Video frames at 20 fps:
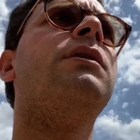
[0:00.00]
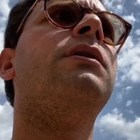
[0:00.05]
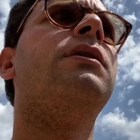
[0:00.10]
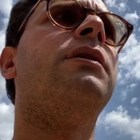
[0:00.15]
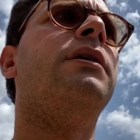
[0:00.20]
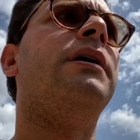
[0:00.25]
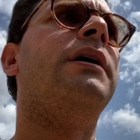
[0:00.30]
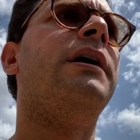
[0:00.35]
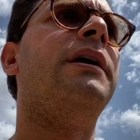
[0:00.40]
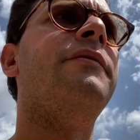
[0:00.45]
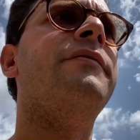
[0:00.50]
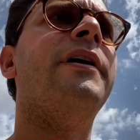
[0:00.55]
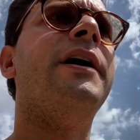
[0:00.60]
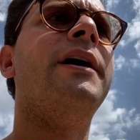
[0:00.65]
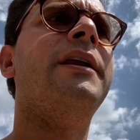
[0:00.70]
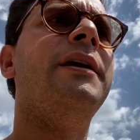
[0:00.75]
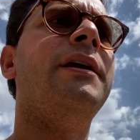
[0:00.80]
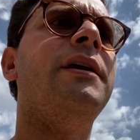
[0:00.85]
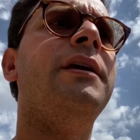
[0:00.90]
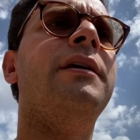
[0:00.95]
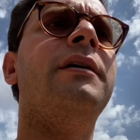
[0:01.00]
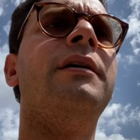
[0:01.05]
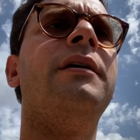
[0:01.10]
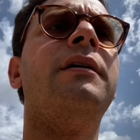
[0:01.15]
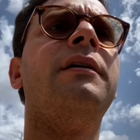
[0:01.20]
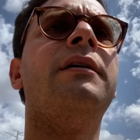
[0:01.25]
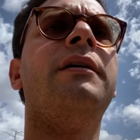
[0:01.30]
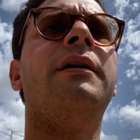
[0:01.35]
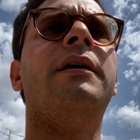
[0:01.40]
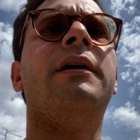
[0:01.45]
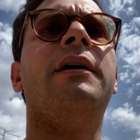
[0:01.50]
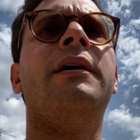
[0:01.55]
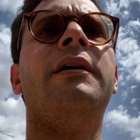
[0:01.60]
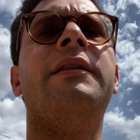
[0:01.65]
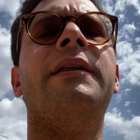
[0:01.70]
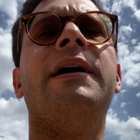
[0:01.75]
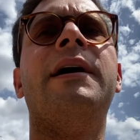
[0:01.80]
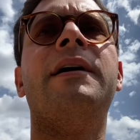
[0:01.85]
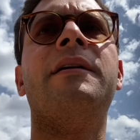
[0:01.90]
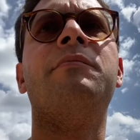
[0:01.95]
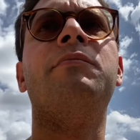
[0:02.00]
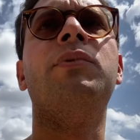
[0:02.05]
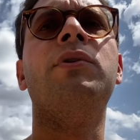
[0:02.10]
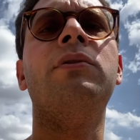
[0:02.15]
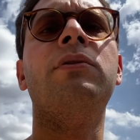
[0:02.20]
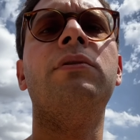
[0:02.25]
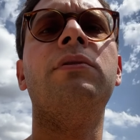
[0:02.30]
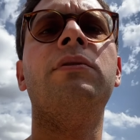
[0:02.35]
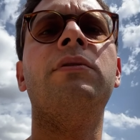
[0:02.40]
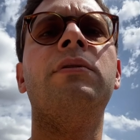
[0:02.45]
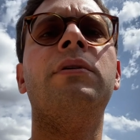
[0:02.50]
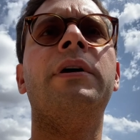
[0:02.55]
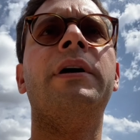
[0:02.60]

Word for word: eh, i vari eh, Darbo,